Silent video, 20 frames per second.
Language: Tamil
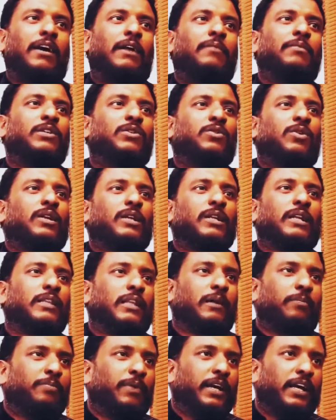அவன் அப்படி
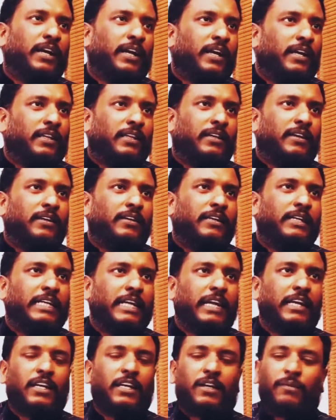சொல்கிறதுல தப்பே கிடையாது
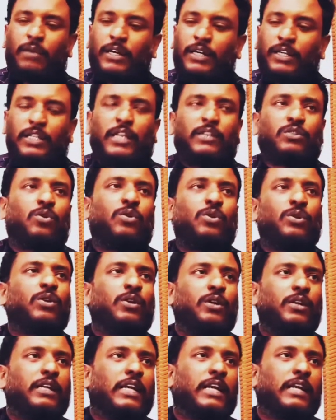நீ எனக்கு மட்டும்தான்
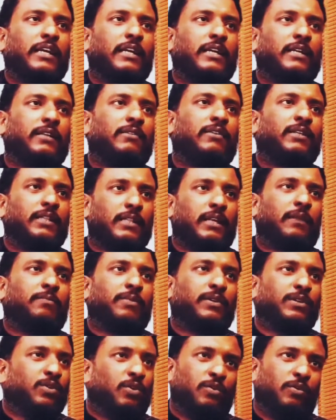சொந்தம்னு நினைக்கிறது வந்து
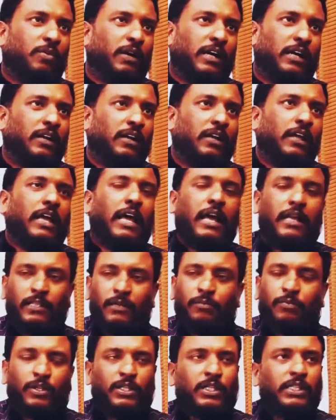தப்புன்னு சொல்லுவோமா
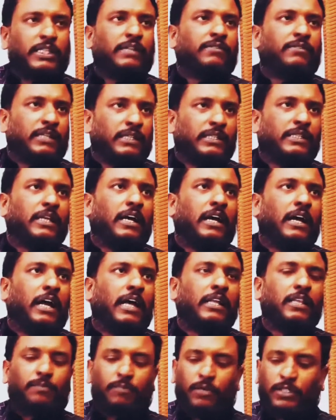அது பொசிசிவ்னஸ்
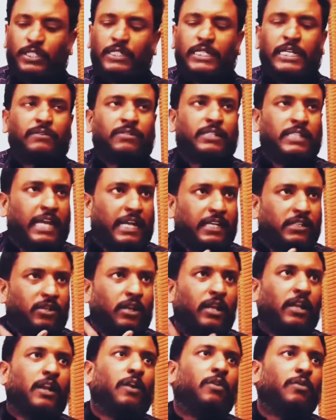தான் அந்த பொசிசிவ்னஸ் தான்
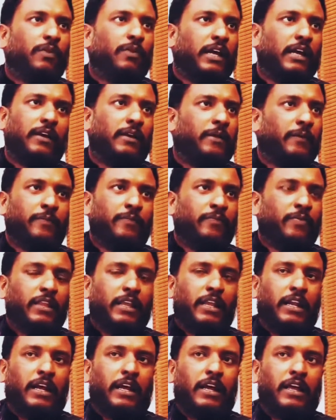ஆக்சுவலாக லவ்வே
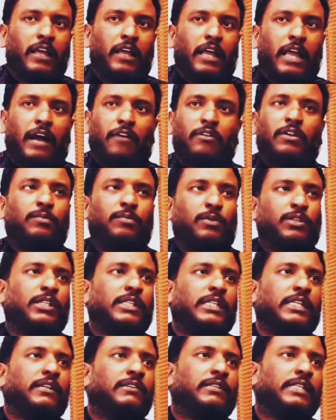இல்லை அவனுக்கு
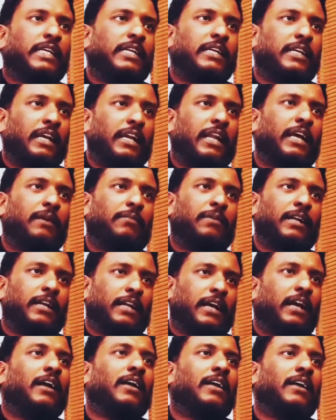பொசிசிவ்னஸ்ஸே இல்லை
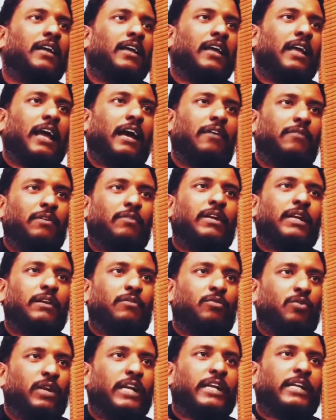அப்படின்னா அவன்
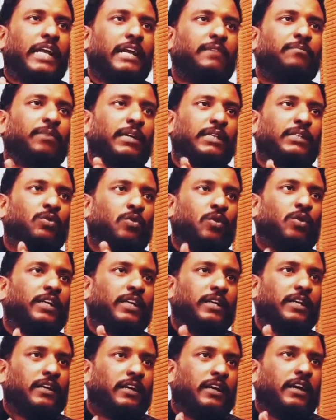உன்னை உன்னை டைம்
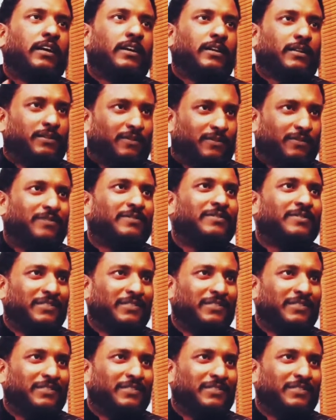பாஸுக்கு ஓட்டிட்டு இருக்கான்னு